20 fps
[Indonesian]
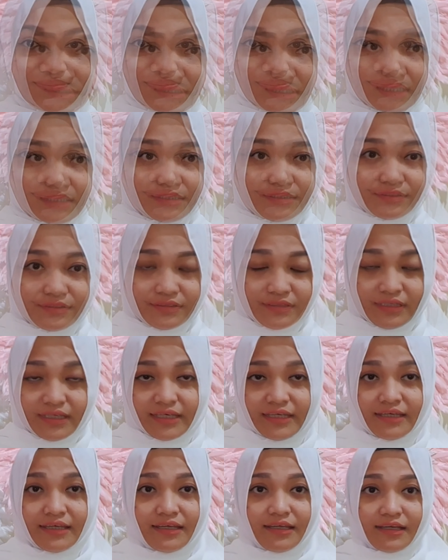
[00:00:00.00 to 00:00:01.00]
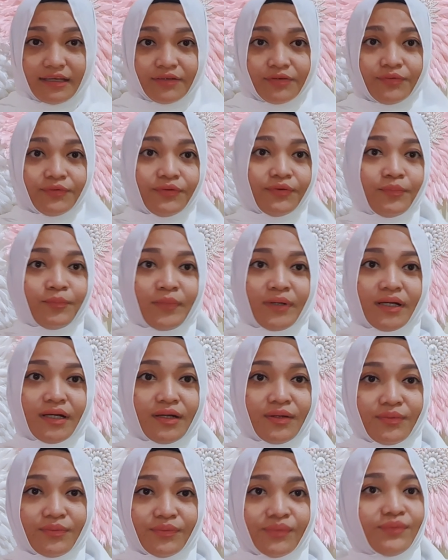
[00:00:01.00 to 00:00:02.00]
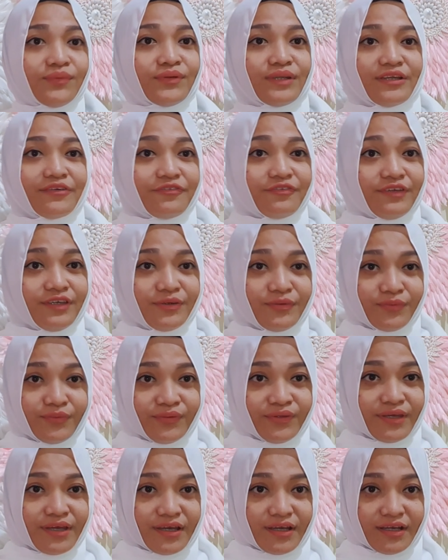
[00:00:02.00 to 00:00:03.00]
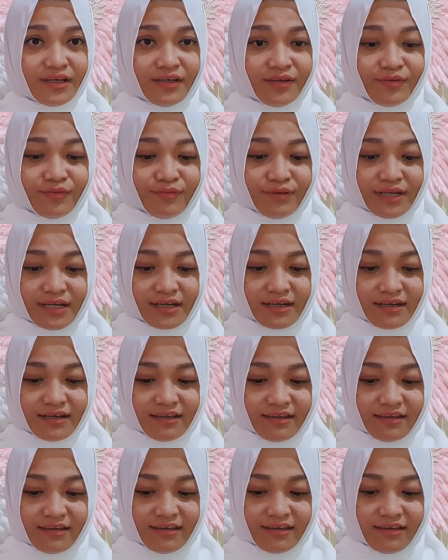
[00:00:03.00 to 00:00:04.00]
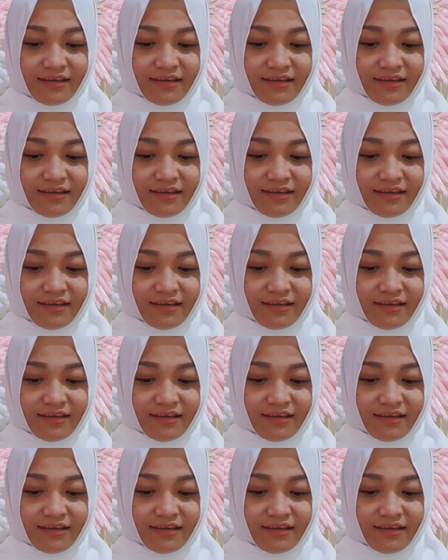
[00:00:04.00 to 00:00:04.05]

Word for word: selanjutnya aku mau review yang warna